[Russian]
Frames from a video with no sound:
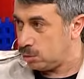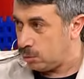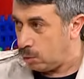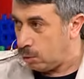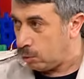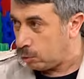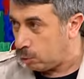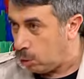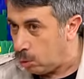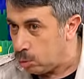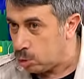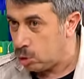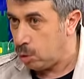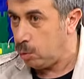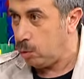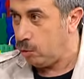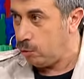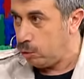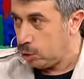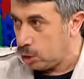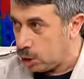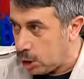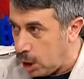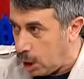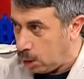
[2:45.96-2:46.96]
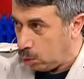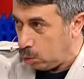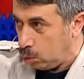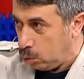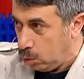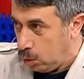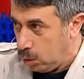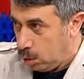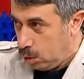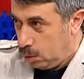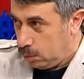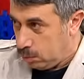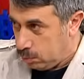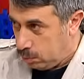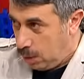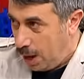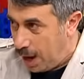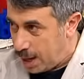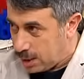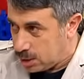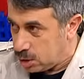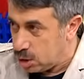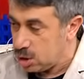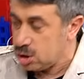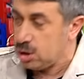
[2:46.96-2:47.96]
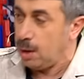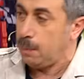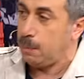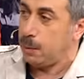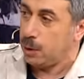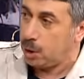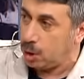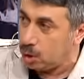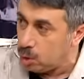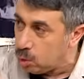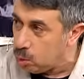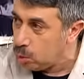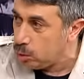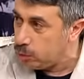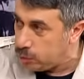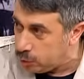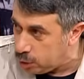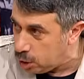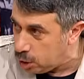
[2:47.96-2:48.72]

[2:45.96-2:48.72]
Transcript: свою в том, чтобы вот эту мясо запихнуть в